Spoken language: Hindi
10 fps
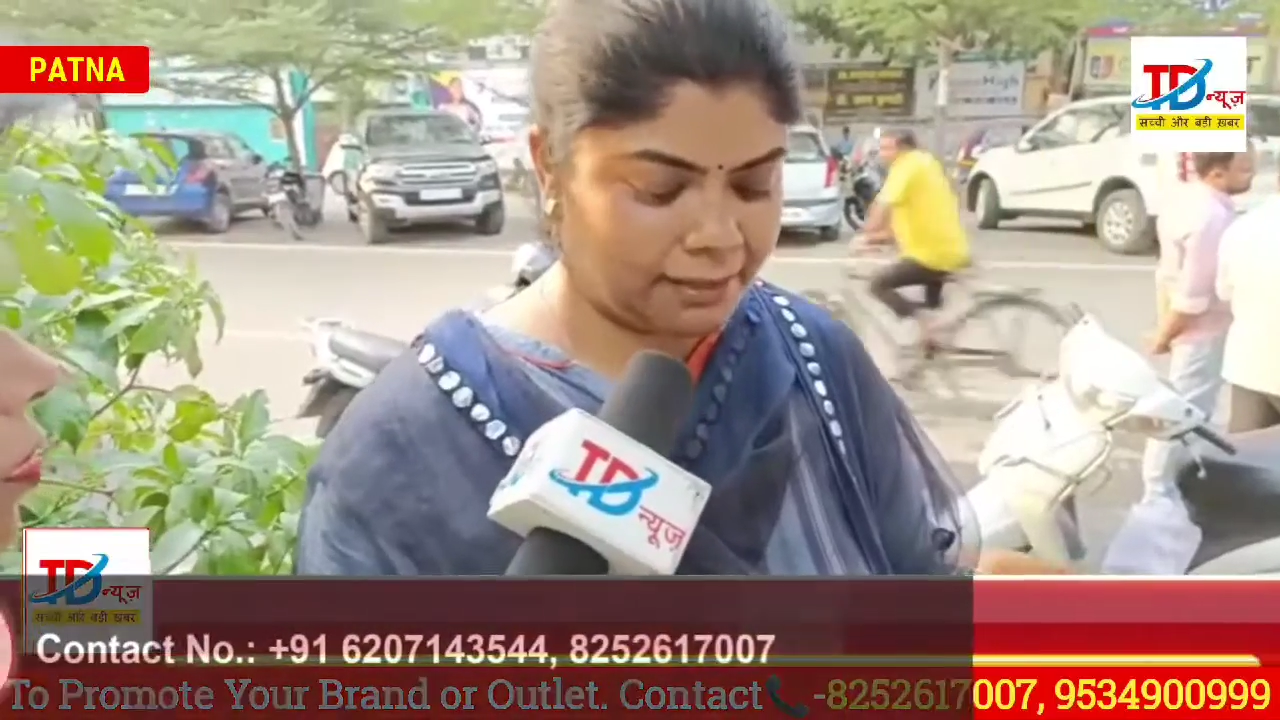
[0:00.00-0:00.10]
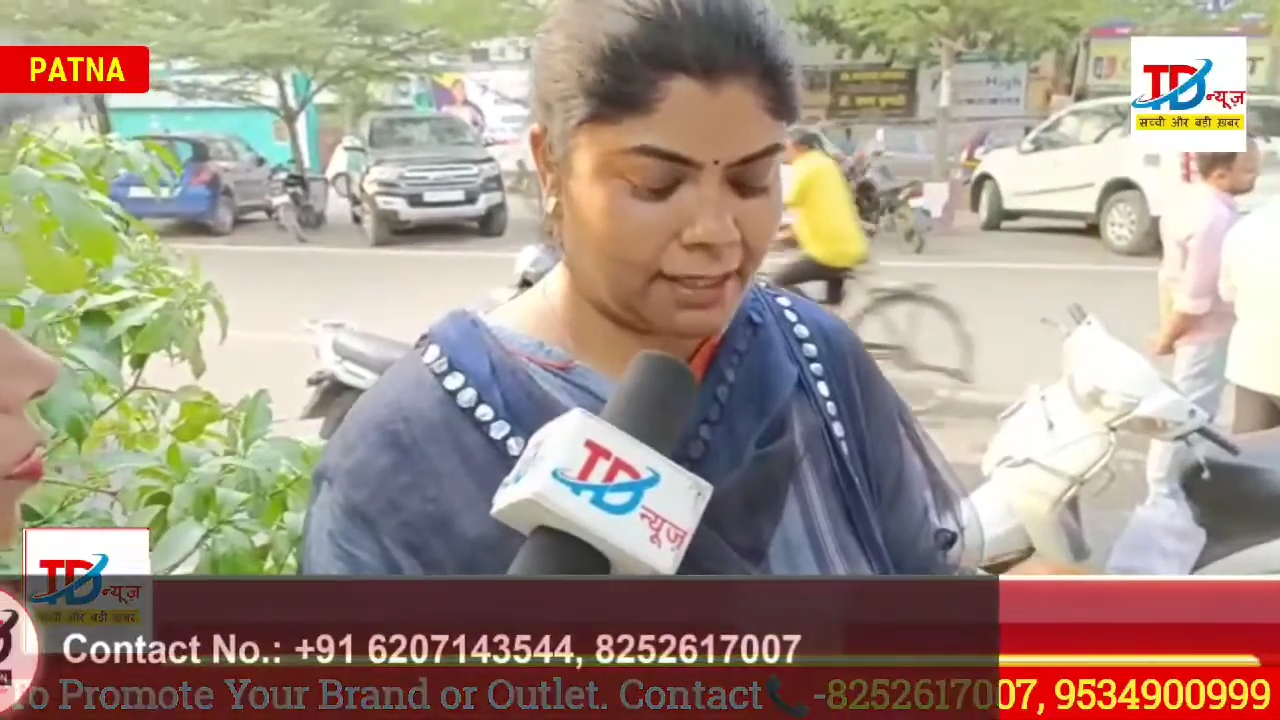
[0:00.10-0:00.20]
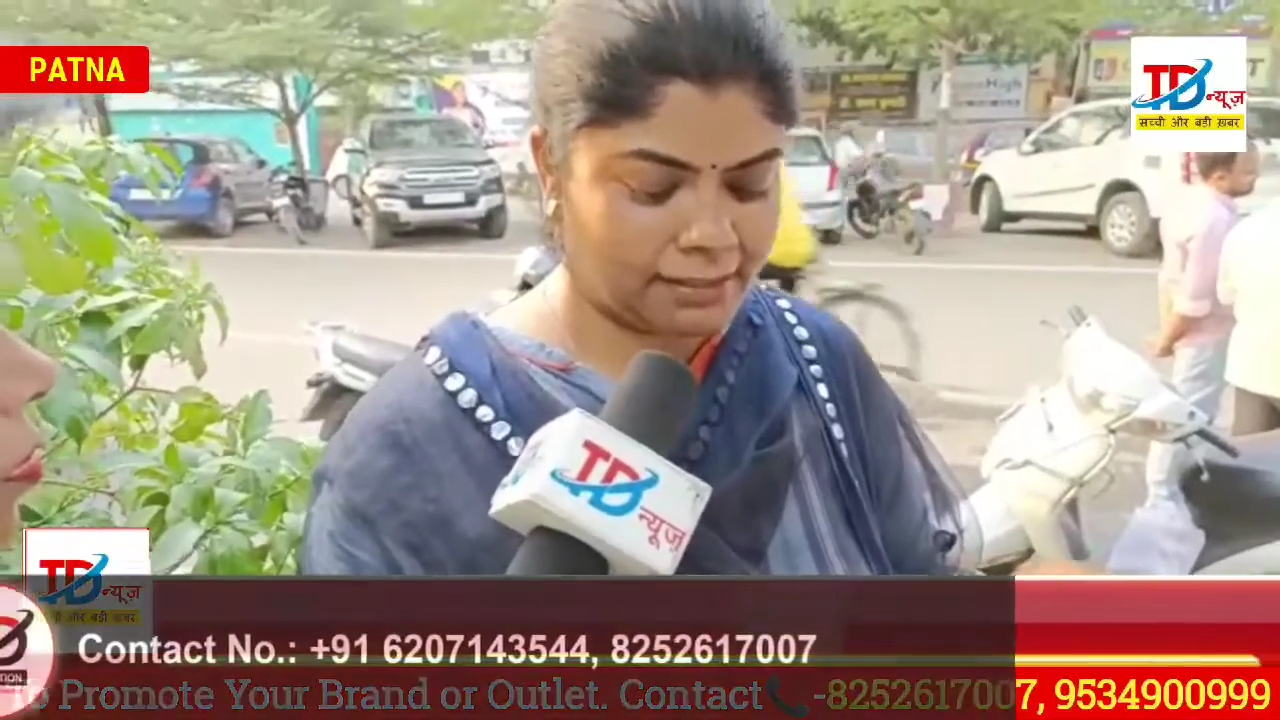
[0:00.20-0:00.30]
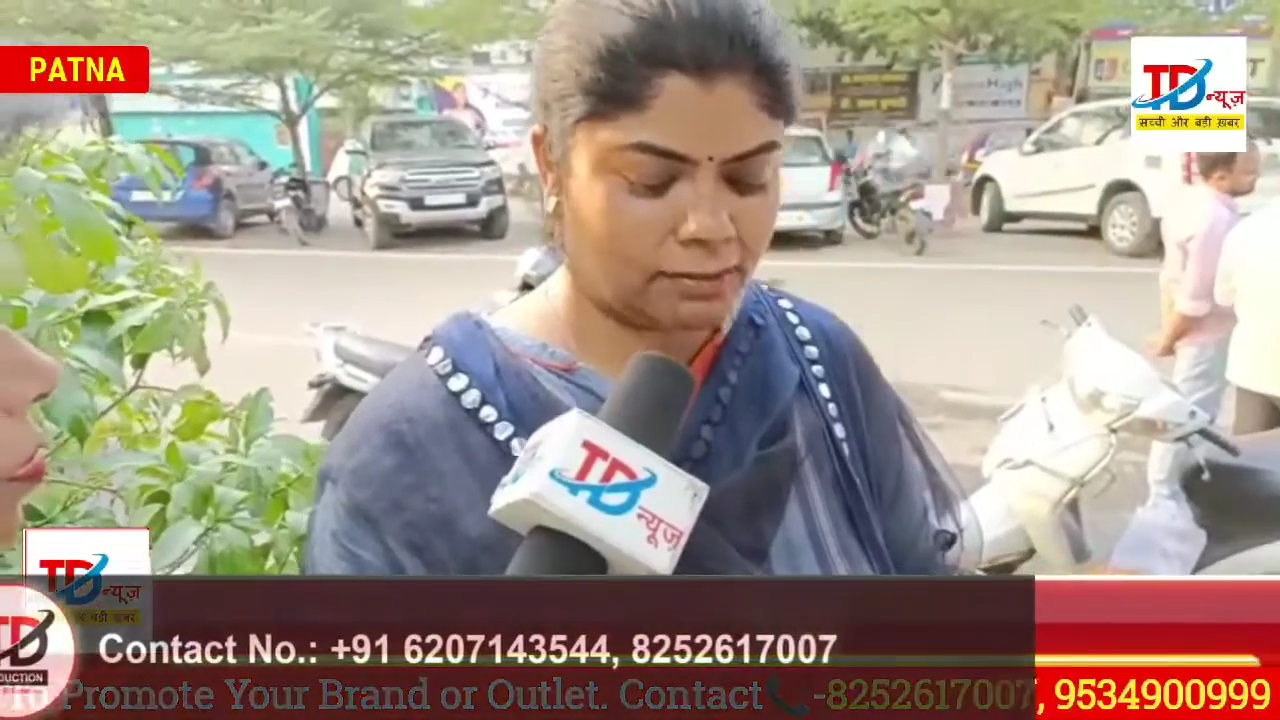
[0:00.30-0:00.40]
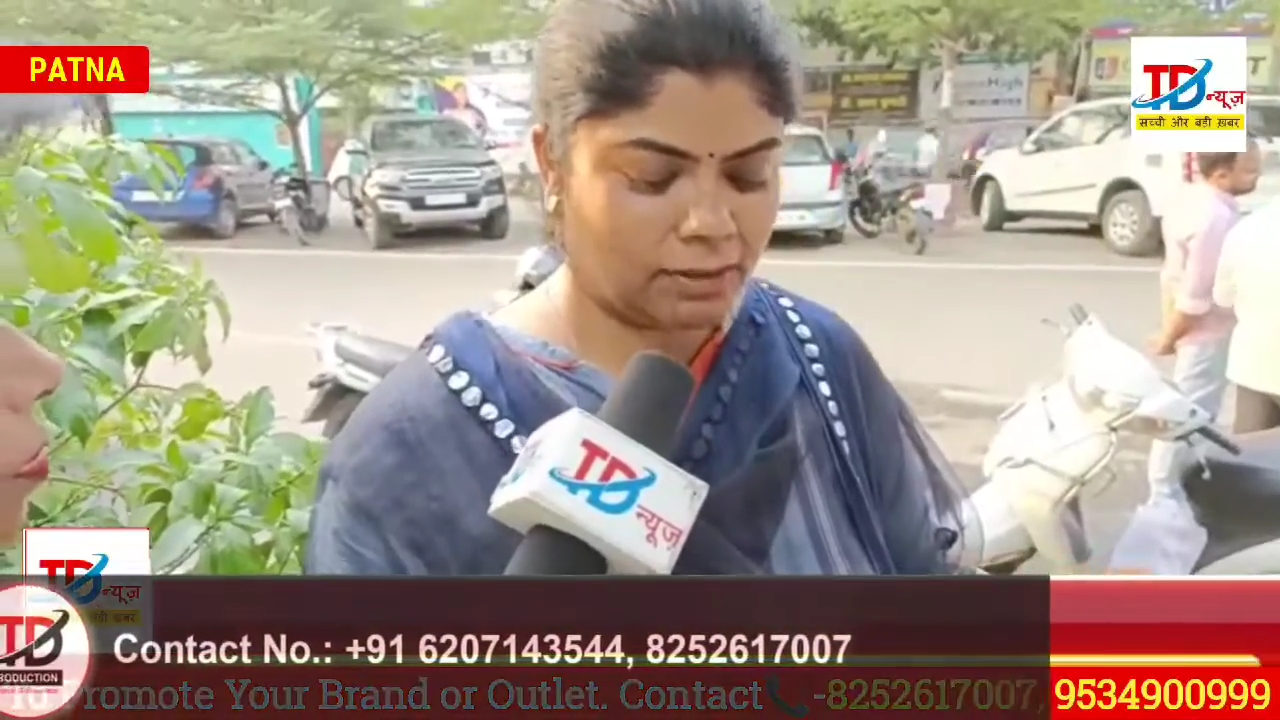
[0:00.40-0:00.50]

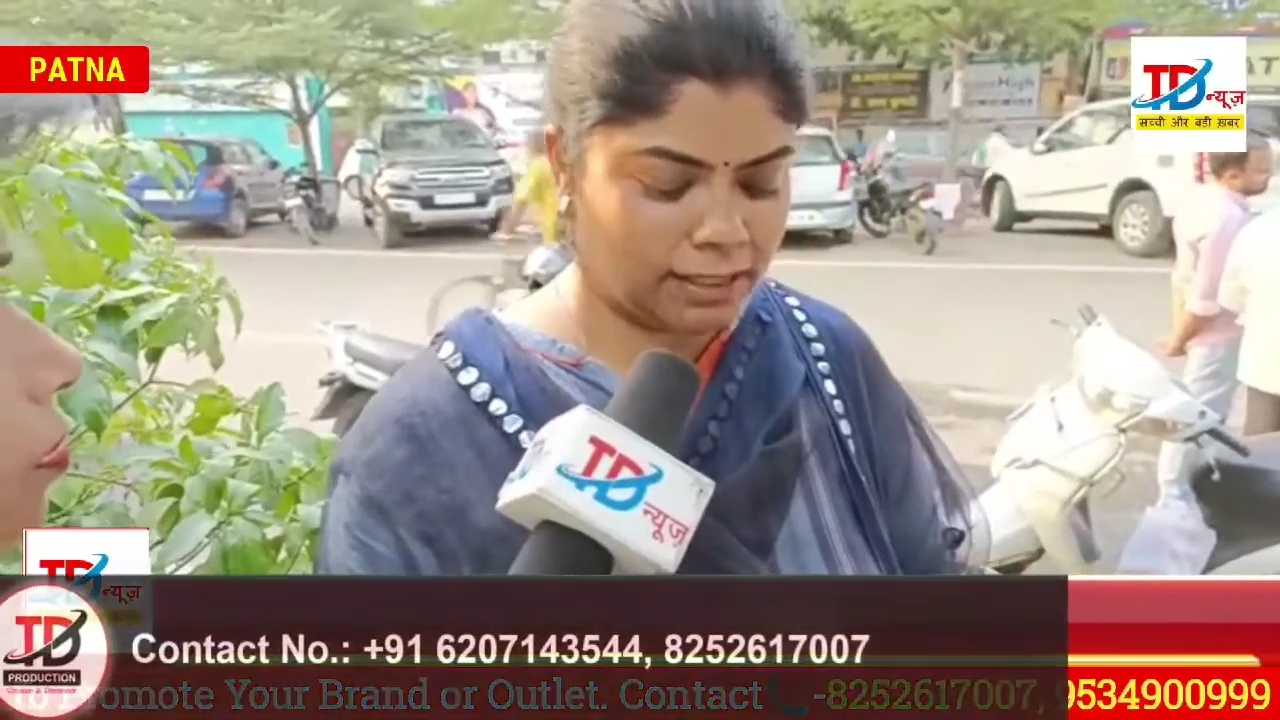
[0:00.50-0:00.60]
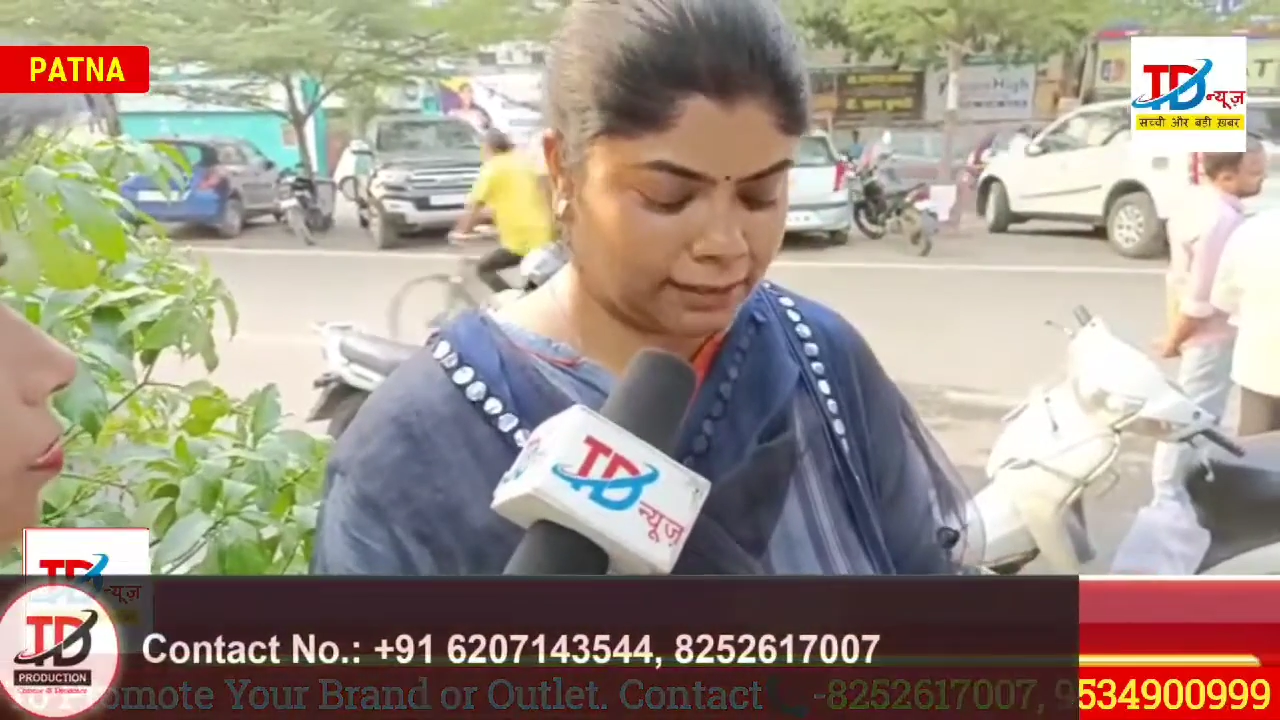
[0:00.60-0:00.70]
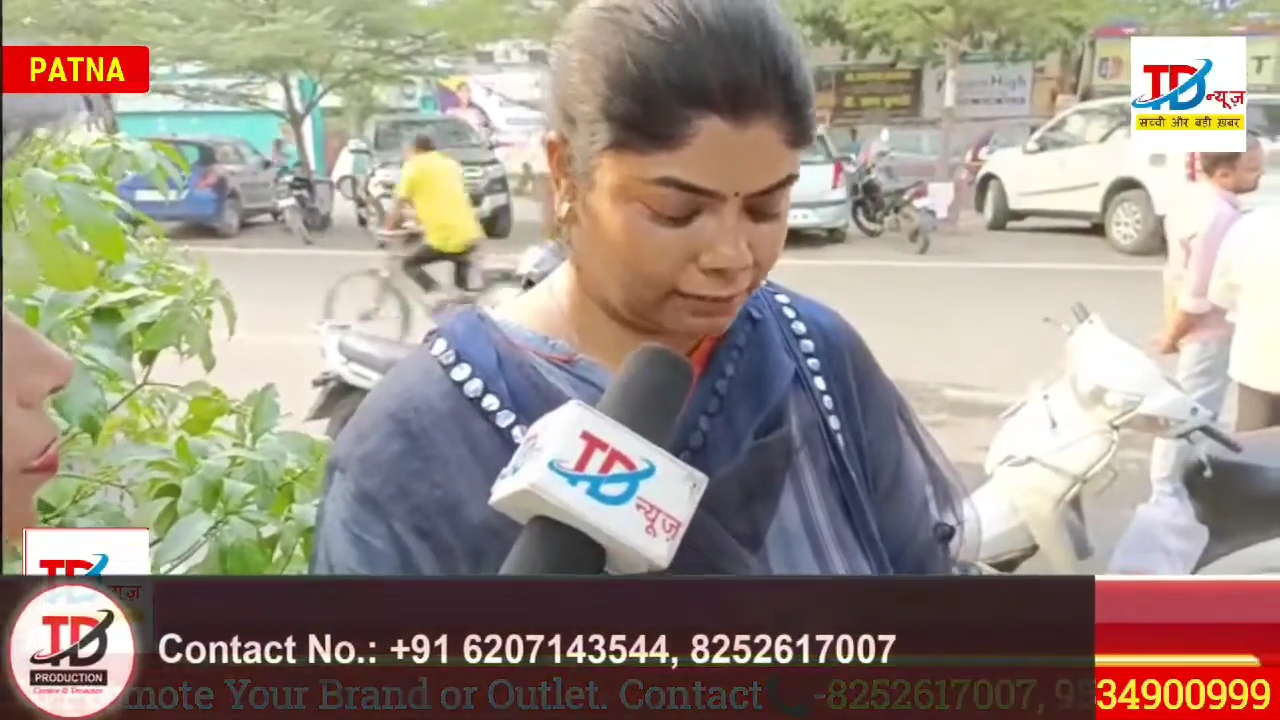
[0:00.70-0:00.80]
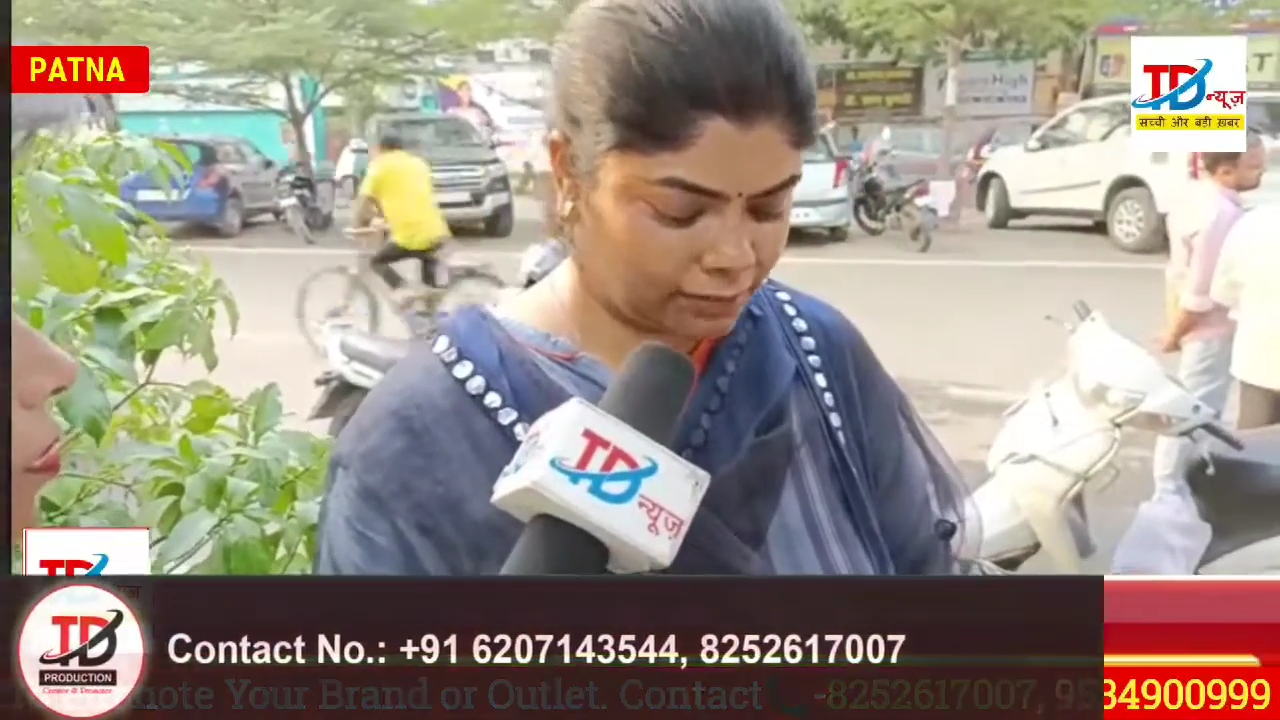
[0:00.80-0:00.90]
देखा स्क्रॉल करते